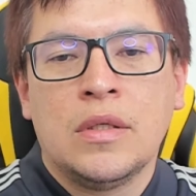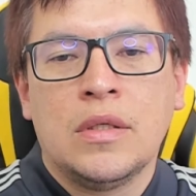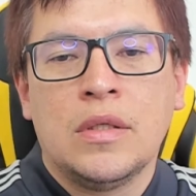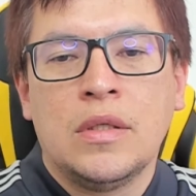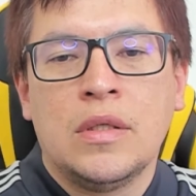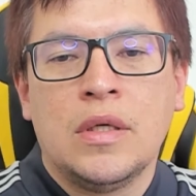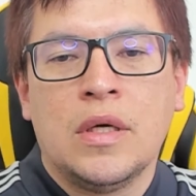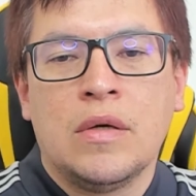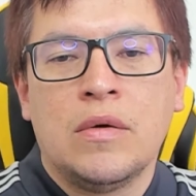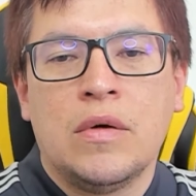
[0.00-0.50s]

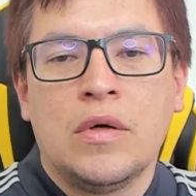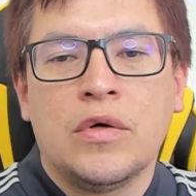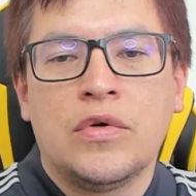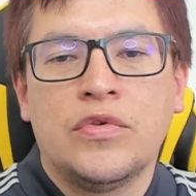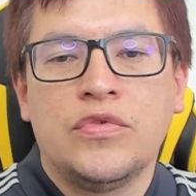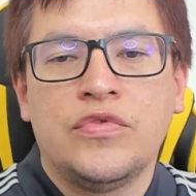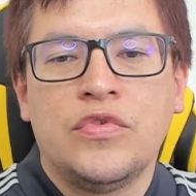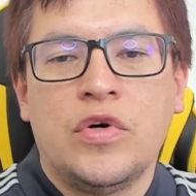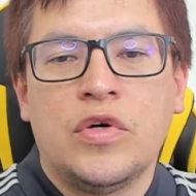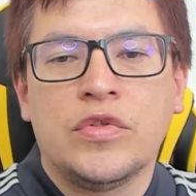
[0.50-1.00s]
E agora com
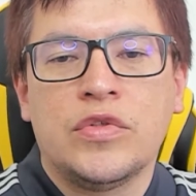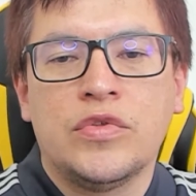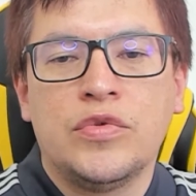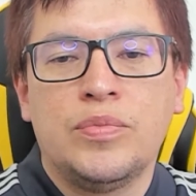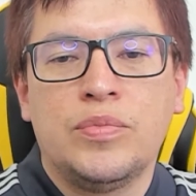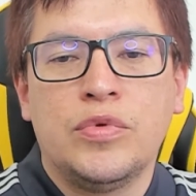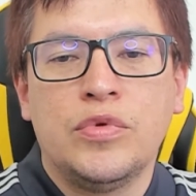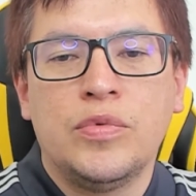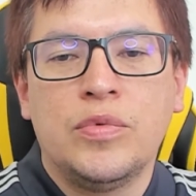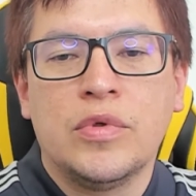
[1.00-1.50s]
volta do
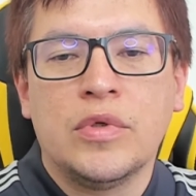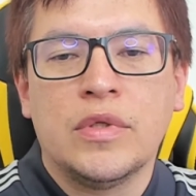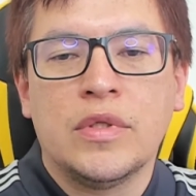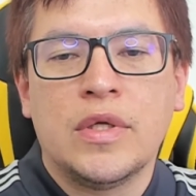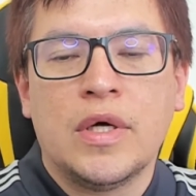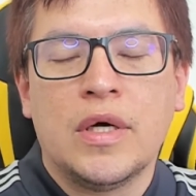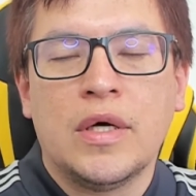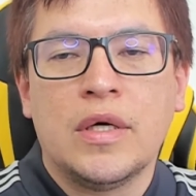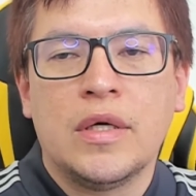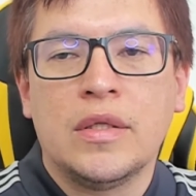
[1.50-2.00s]
público
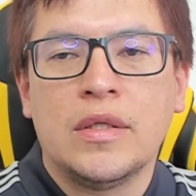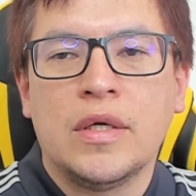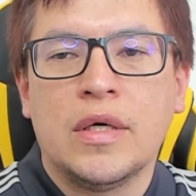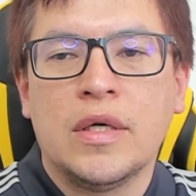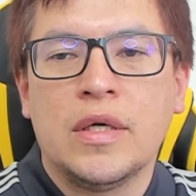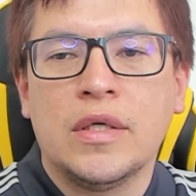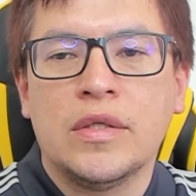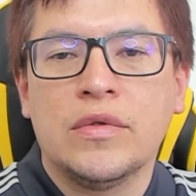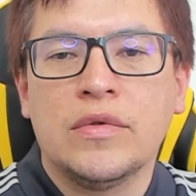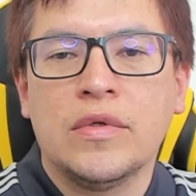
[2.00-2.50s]
na, na
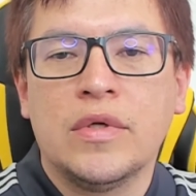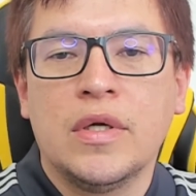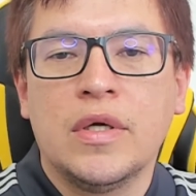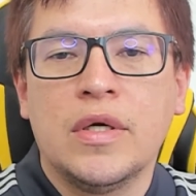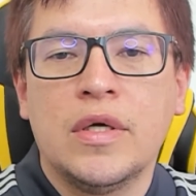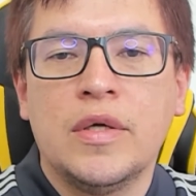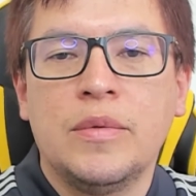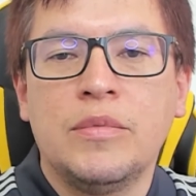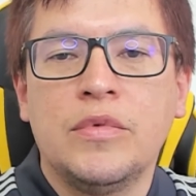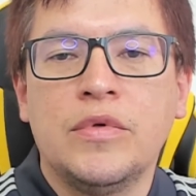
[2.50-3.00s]
arena do
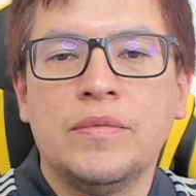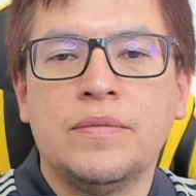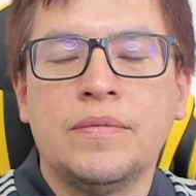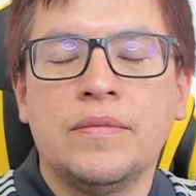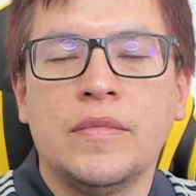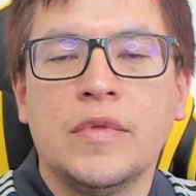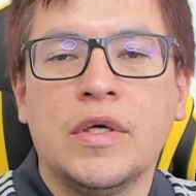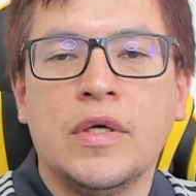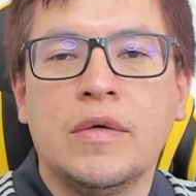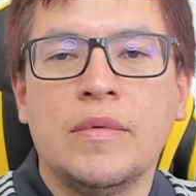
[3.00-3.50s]
Grêmio,
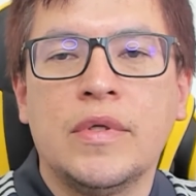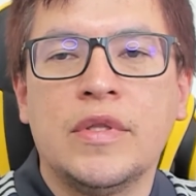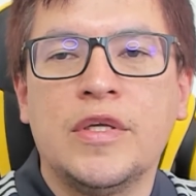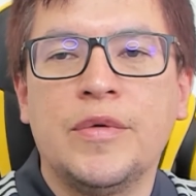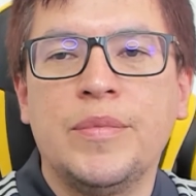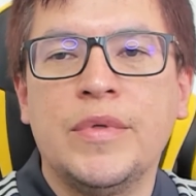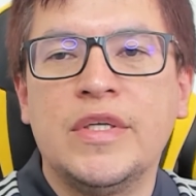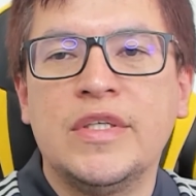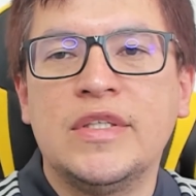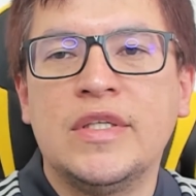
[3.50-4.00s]
é uma
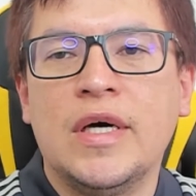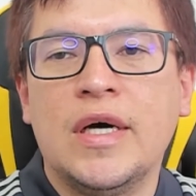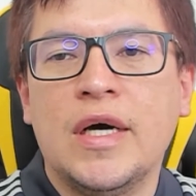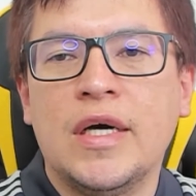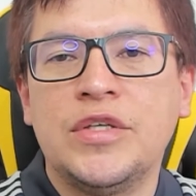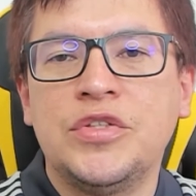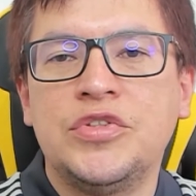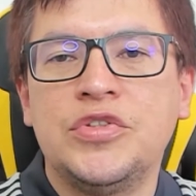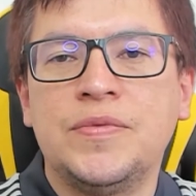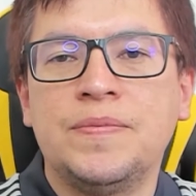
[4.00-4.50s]

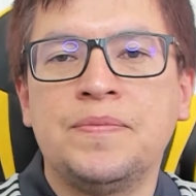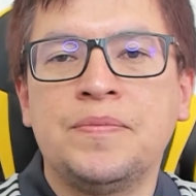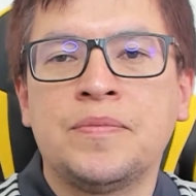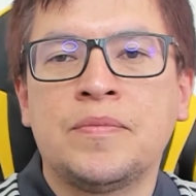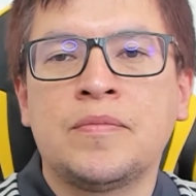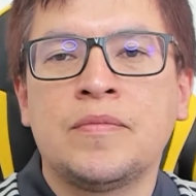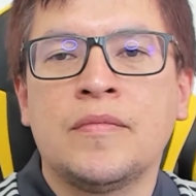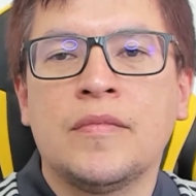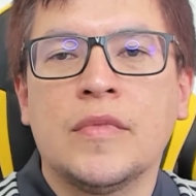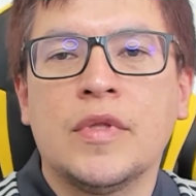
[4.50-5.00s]
temeridade,
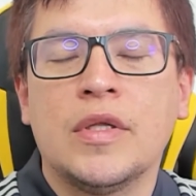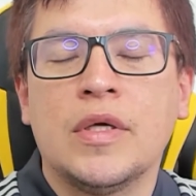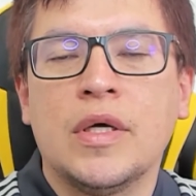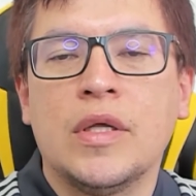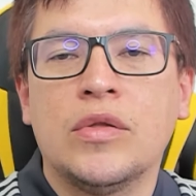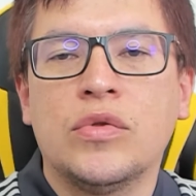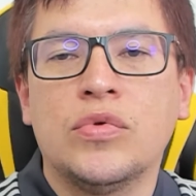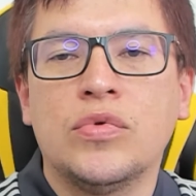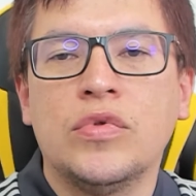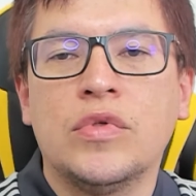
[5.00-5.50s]
é
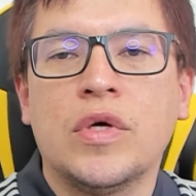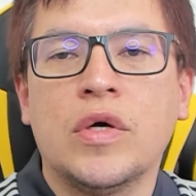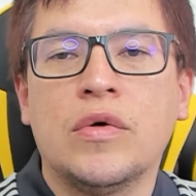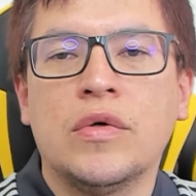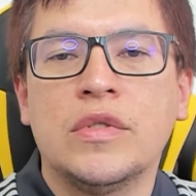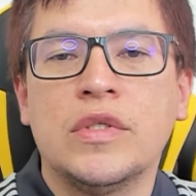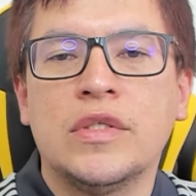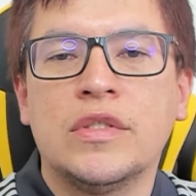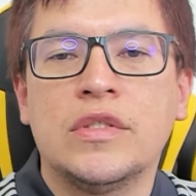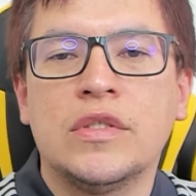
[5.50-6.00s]
tudo que
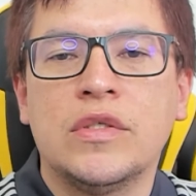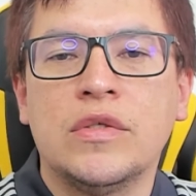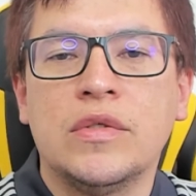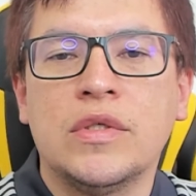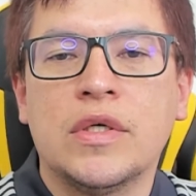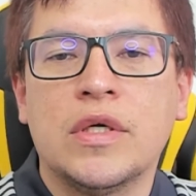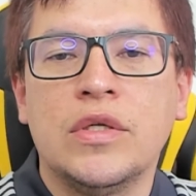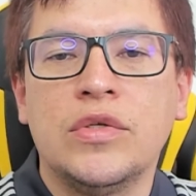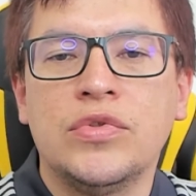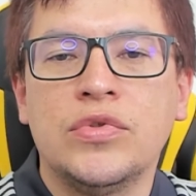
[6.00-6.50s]
aconteceu
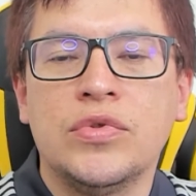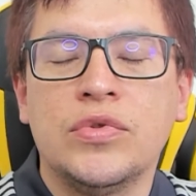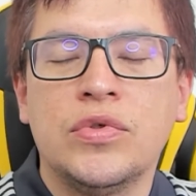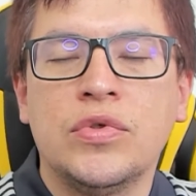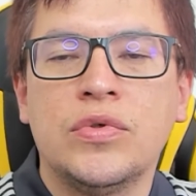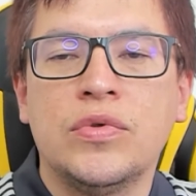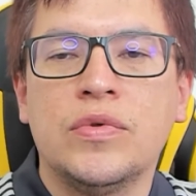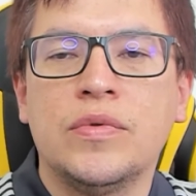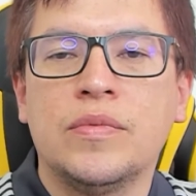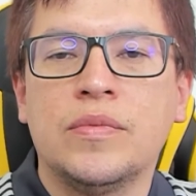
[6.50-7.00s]
naquele
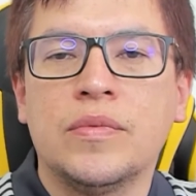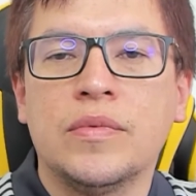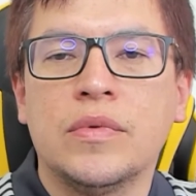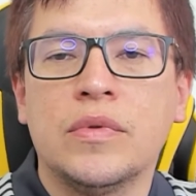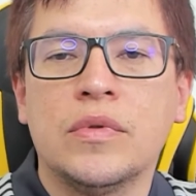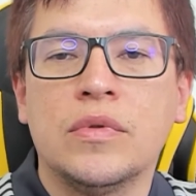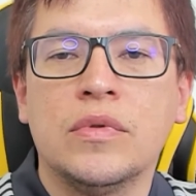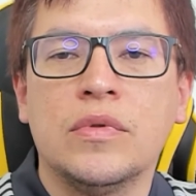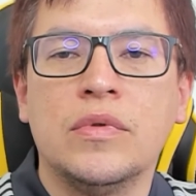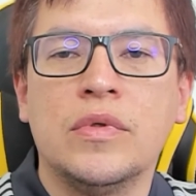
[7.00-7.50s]
jogo,
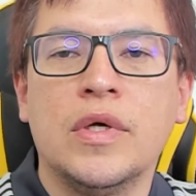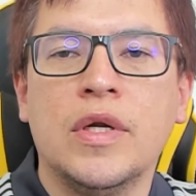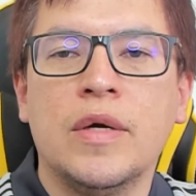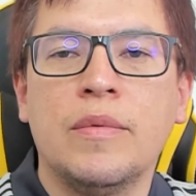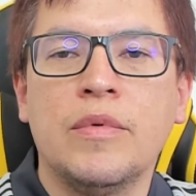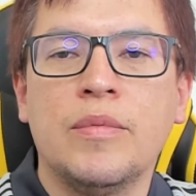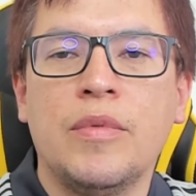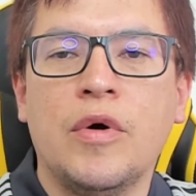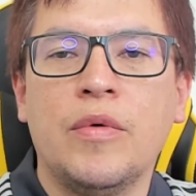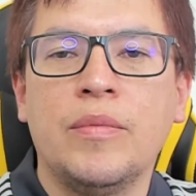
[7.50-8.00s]
o Grêmio e
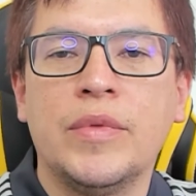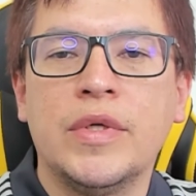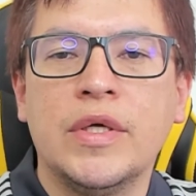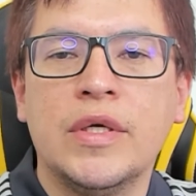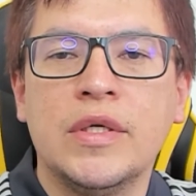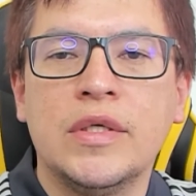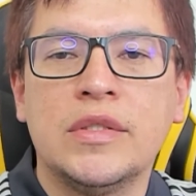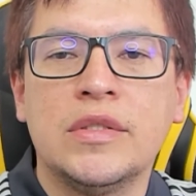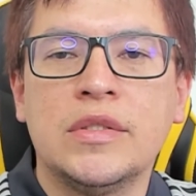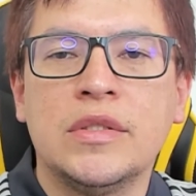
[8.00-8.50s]

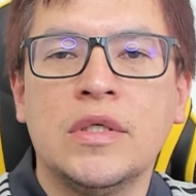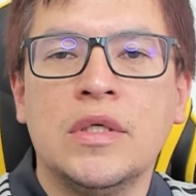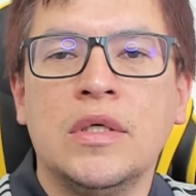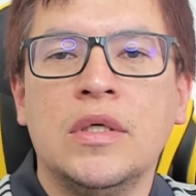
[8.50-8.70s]
Palmeiras,